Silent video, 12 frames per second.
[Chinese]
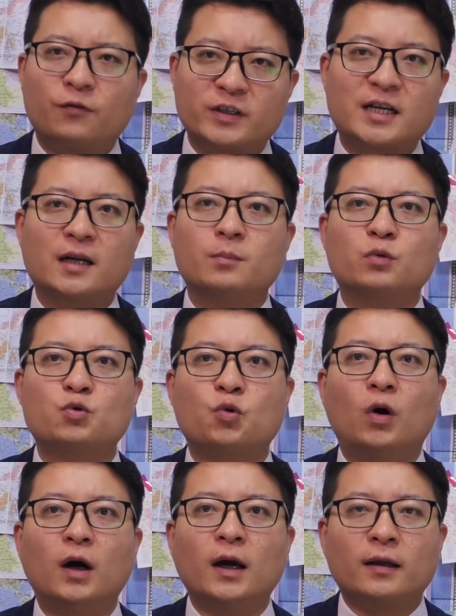非常的不
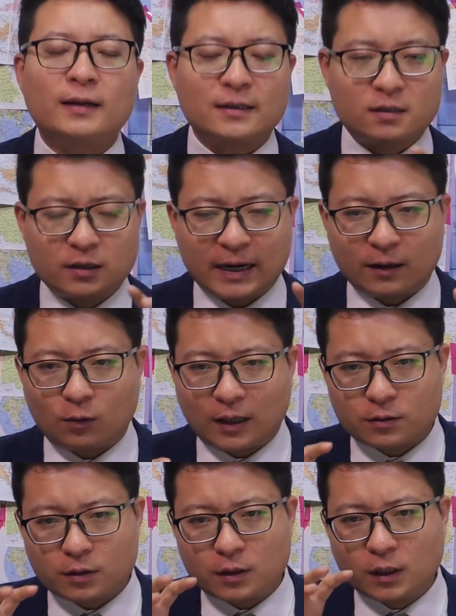错。那这样的话，
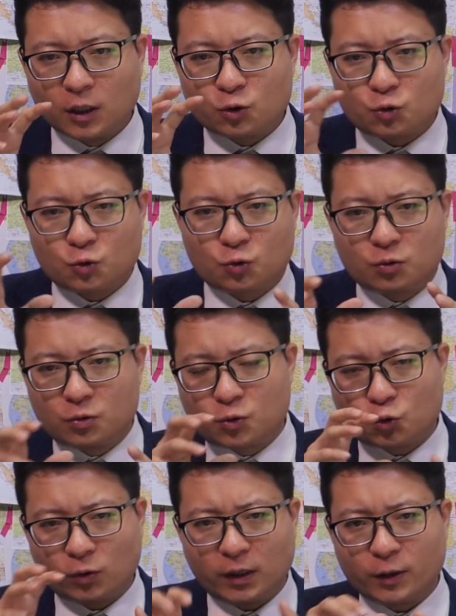就是
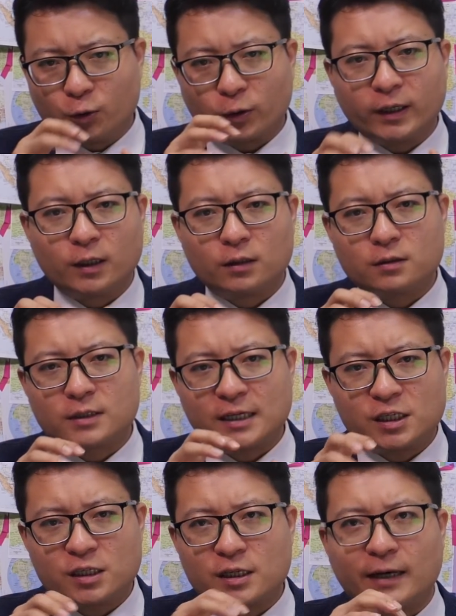中俄有个在
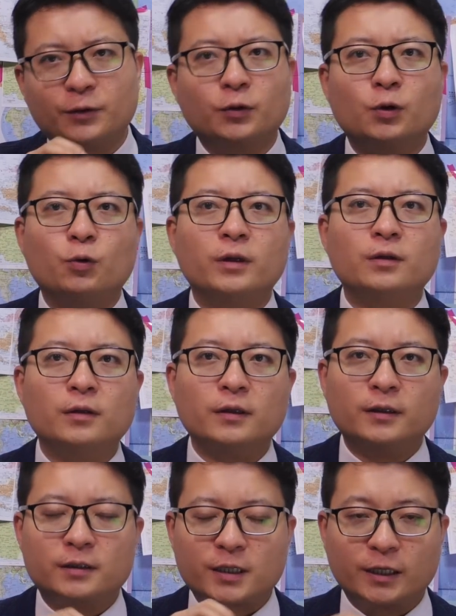经济上有个轮
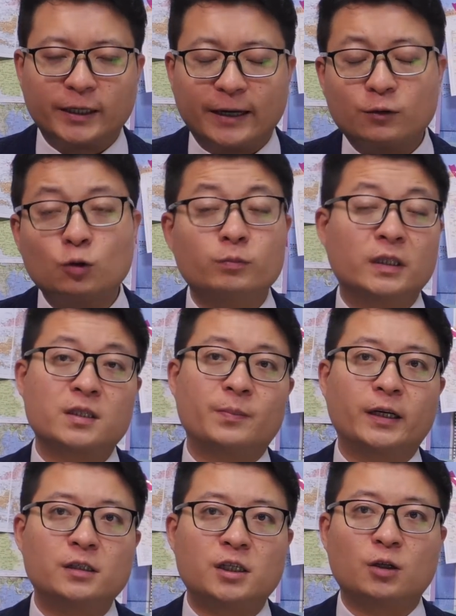这个联动的这
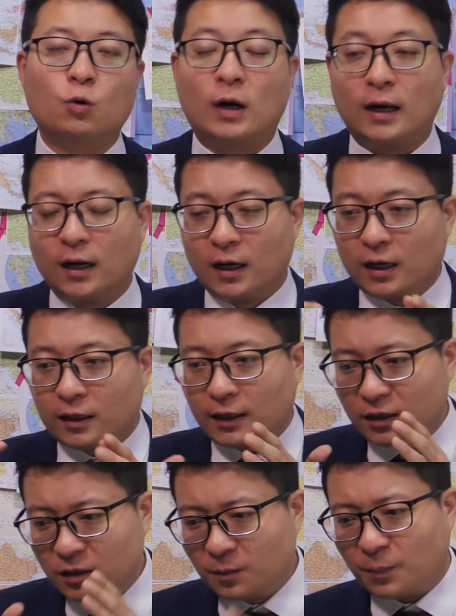么一个情况。那
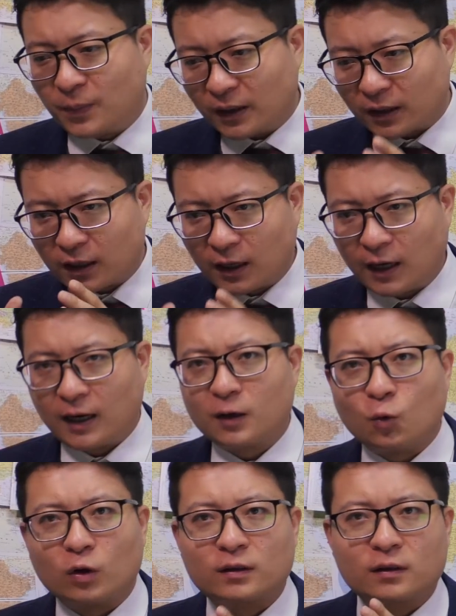日本跟韩
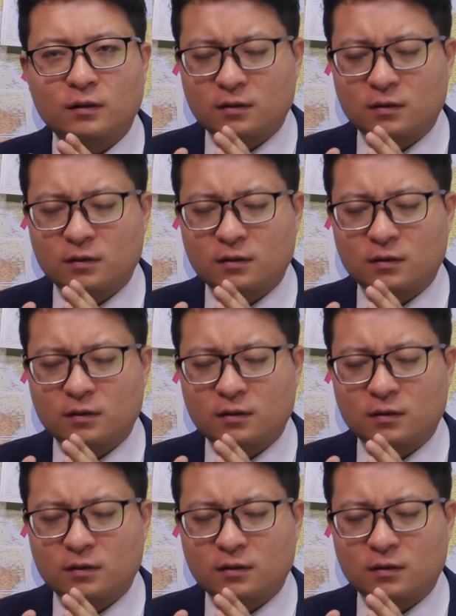国，